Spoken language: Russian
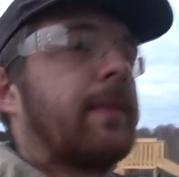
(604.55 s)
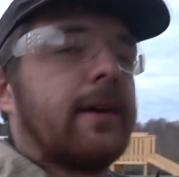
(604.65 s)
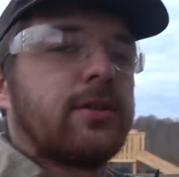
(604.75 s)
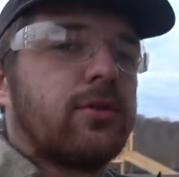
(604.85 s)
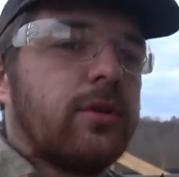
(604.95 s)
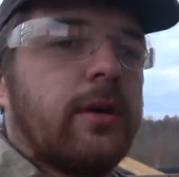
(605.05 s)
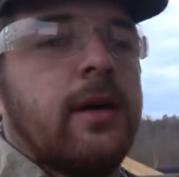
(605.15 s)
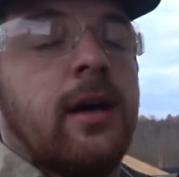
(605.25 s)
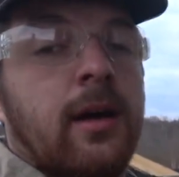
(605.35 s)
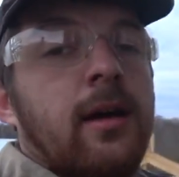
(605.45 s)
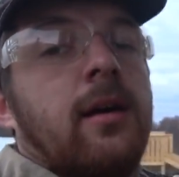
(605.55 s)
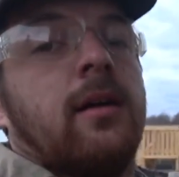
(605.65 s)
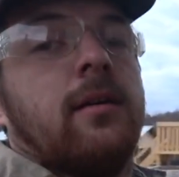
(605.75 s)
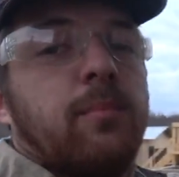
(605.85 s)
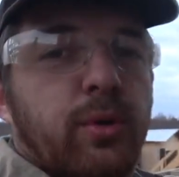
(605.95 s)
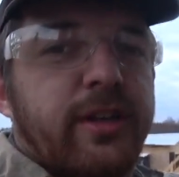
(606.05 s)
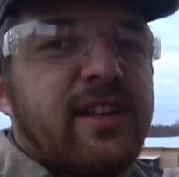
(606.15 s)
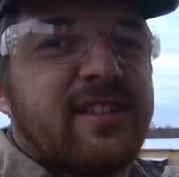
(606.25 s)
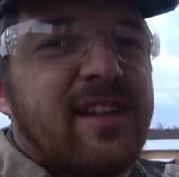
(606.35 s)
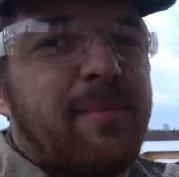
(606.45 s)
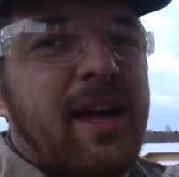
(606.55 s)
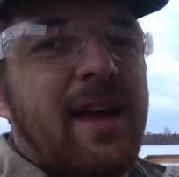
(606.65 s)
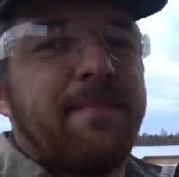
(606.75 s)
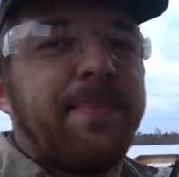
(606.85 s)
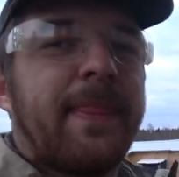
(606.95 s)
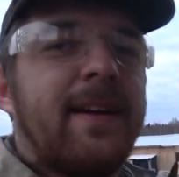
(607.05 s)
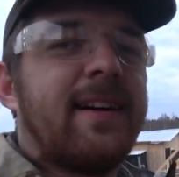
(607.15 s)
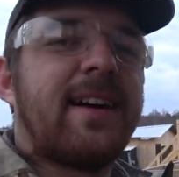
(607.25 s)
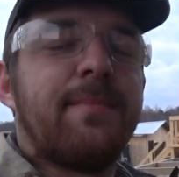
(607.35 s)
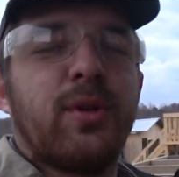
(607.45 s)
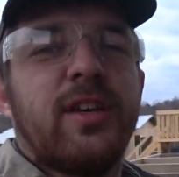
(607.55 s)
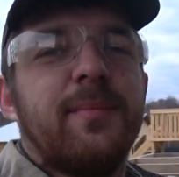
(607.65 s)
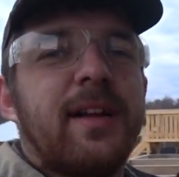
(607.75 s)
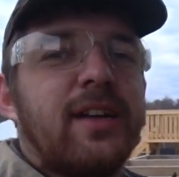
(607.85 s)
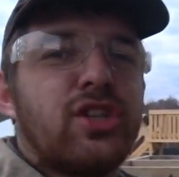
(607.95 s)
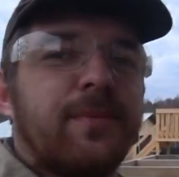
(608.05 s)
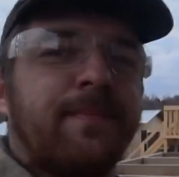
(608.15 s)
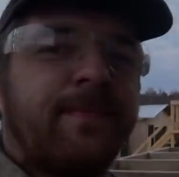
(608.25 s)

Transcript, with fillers: Так что булки не расслабляем, работаем дальше.